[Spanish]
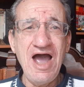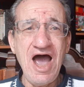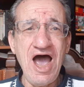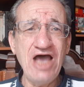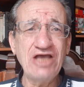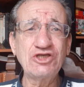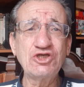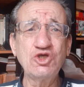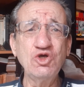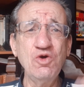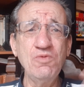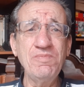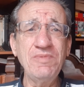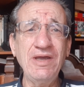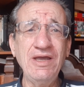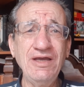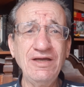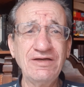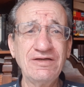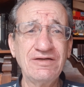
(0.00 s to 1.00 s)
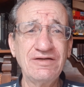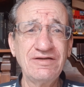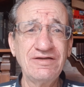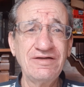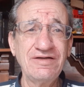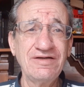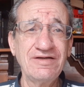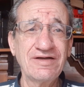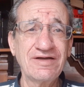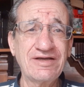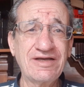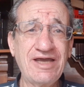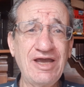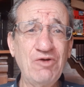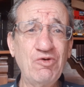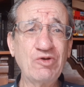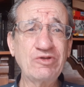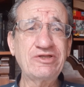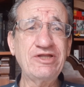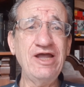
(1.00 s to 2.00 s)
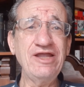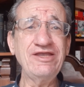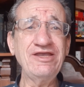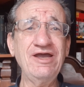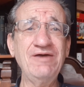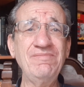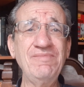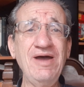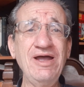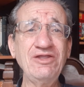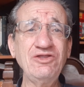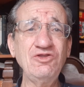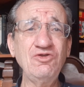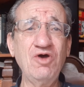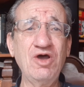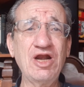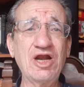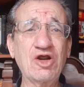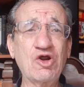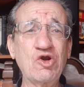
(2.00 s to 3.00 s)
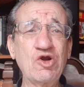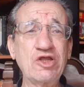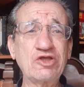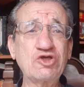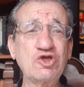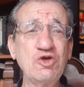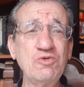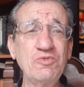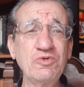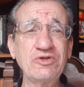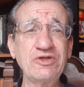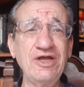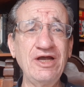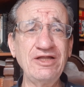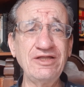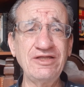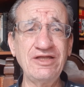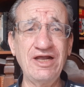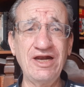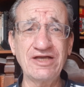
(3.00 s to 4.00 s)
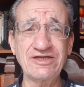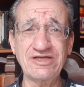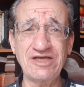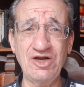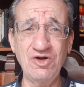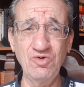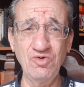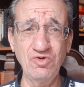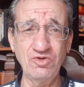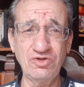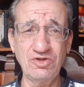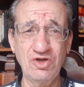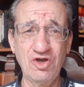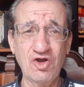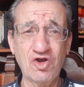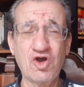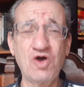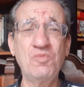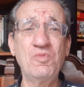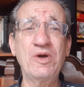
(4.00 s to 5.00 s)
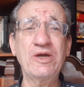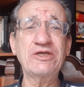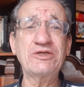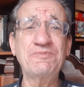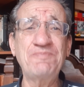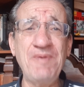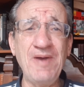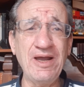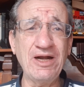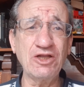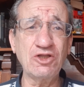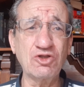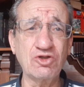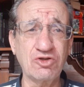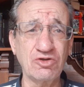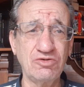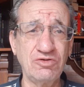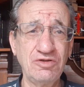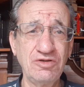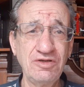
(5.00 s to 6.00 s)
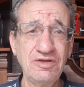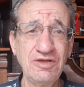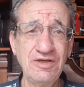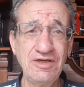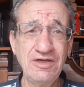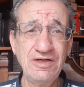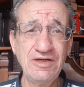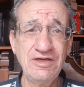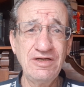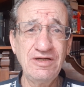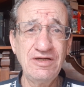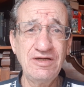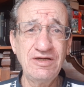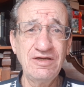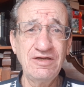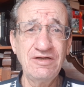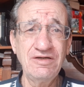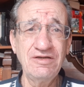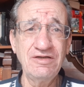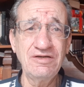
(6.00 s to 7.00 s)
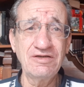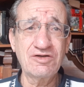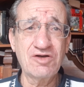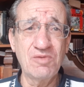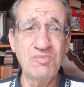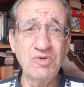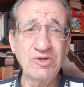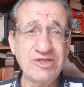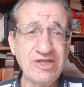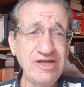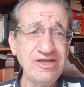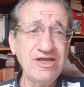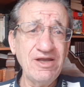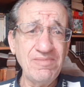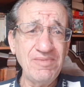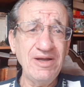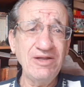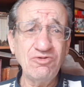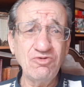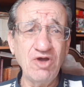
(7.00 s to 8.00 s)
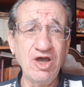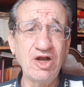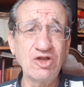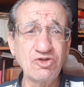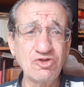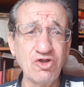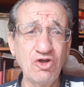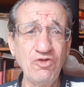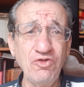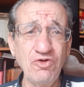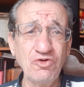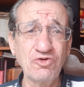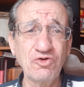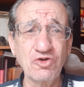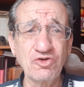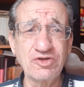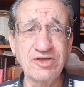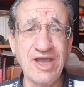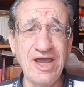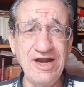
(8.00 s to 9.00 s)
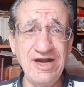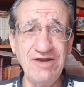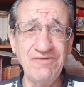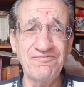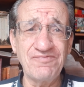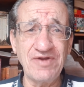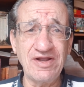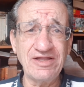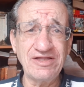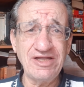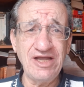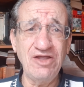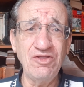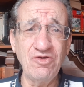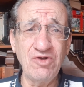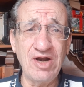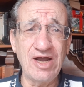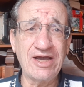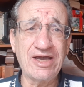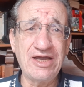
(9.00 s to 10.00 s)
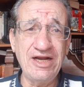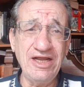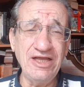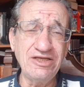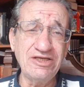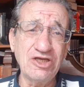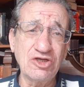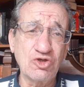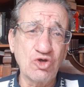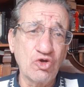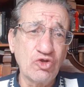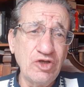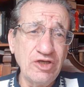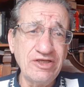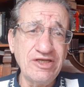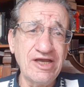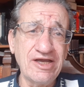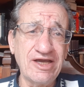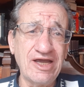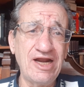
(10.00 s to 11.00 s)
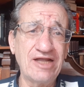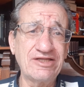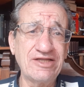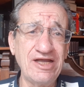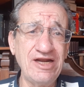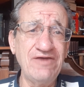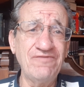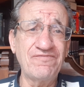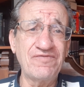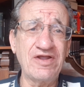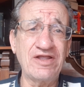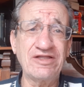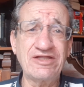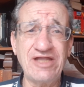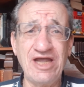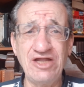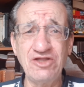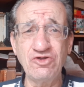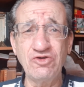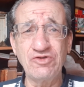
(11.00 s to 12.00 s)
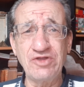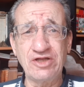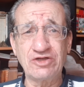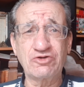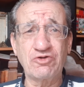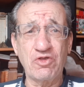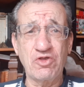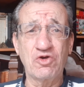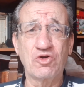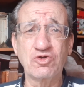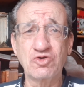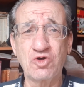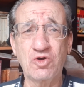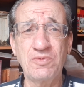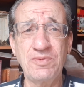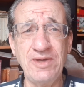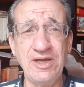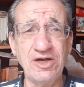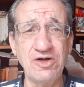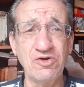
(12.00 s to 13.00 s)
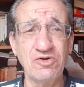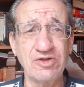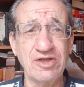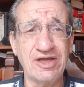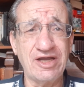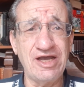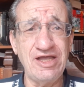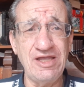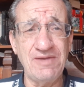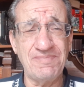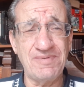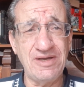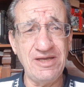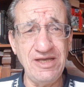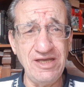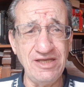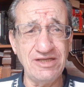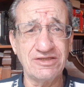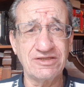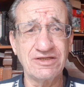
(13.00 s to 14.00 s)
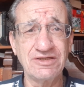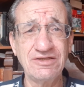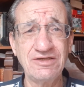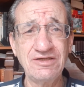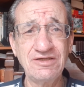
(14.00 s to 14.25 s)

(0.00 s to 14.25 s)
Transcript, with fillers: asume que lo están llamando a la Organización Mundial de la Salud como experto. Como están llamando a todos los que han enfrentado la crisis o dicen que la están enfrentando dentro de los gobiernos de cada país.